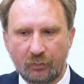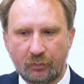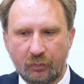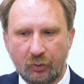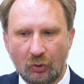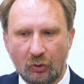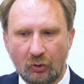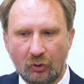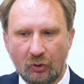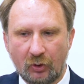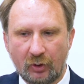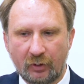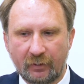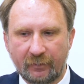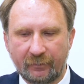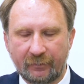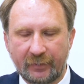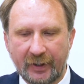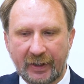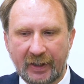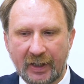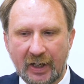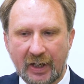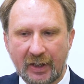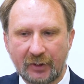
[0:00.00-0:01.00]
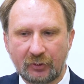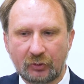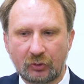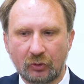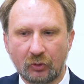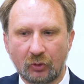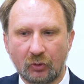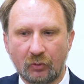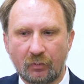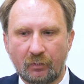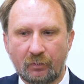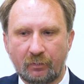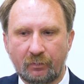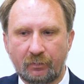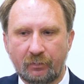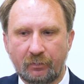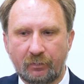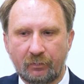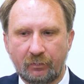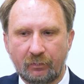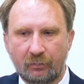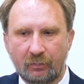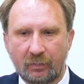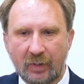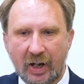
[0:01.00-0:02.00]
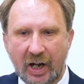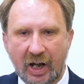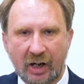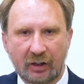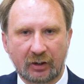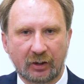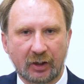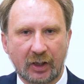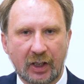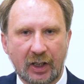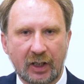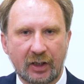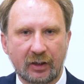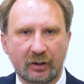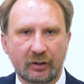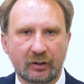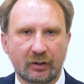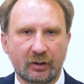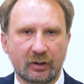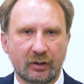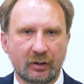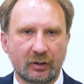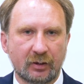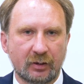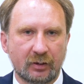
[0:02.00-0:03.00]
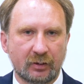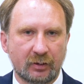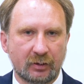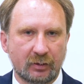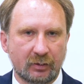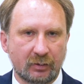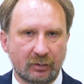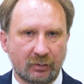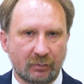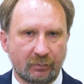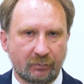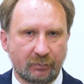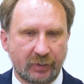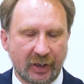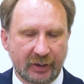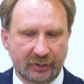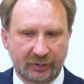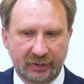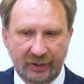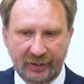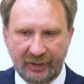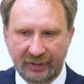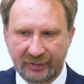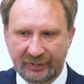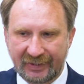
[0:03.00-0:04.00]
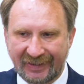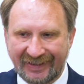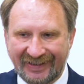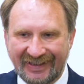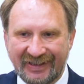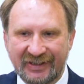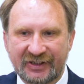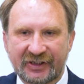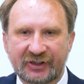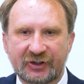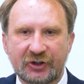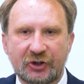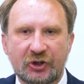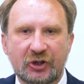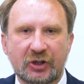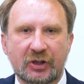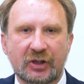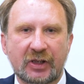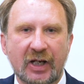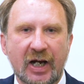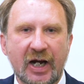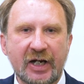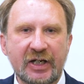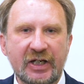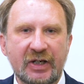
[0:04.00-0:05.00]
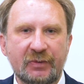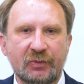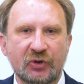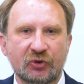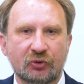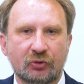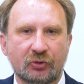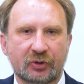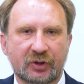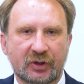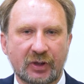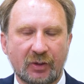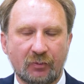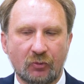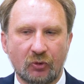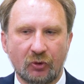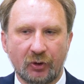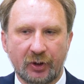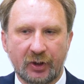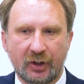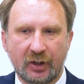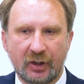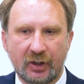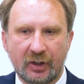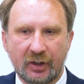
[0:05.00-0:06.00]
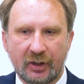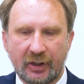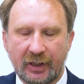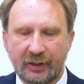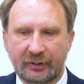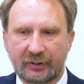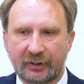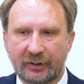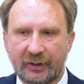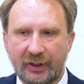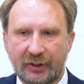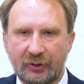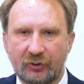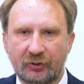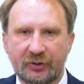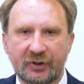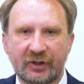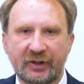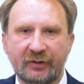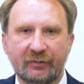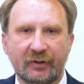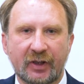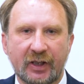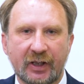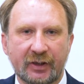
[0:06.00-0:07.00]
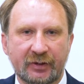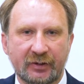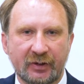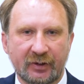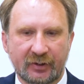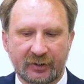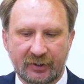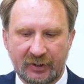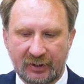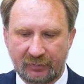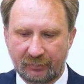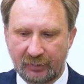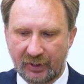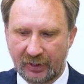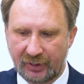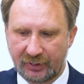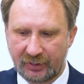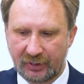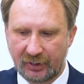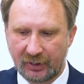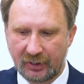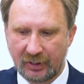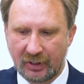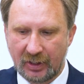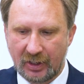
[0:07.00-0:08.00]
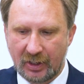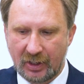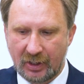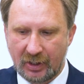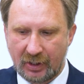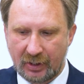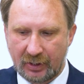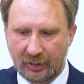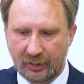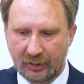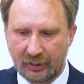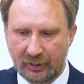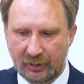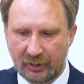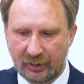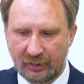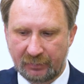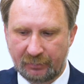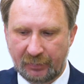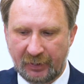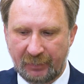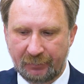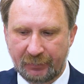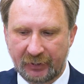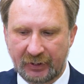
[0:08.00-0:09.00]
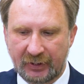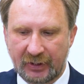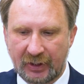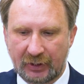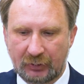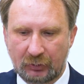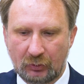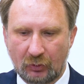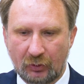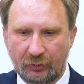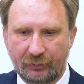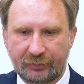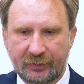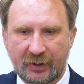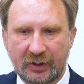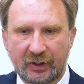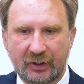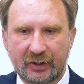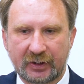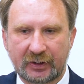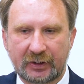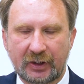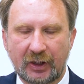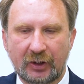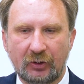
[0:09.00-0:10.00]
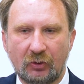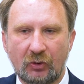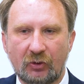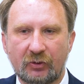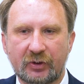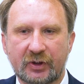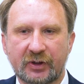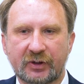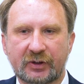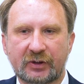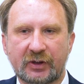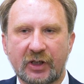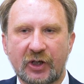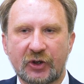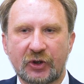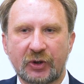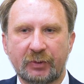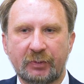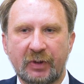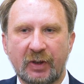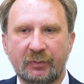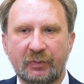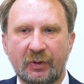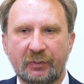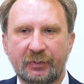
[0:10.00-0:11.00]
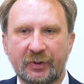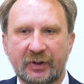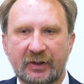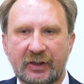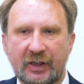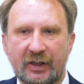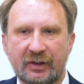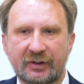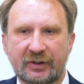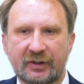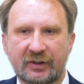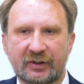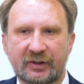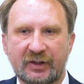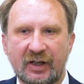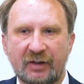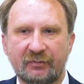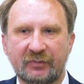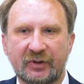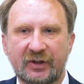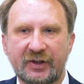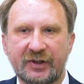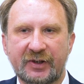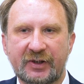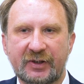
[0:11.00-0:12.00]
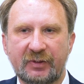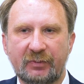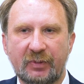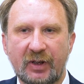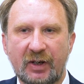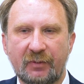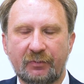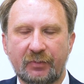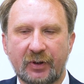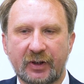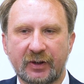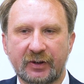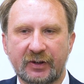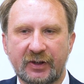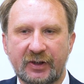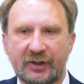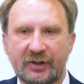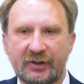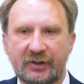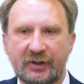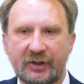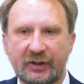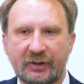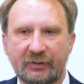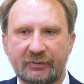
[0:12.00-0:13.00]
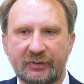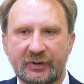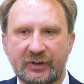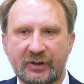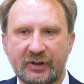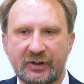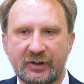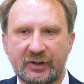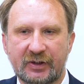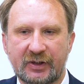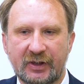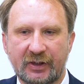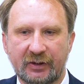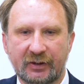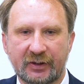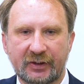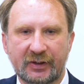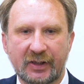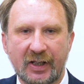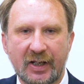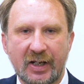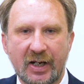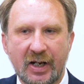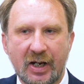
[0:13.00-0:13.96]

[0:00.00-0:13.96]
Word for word: по варианту орла, портрета, их сочетаний между собой. Это дает невероятное разнообразие. Э, при подготовке каталога, скажем, я попытался сам для себя проанализировать и сделать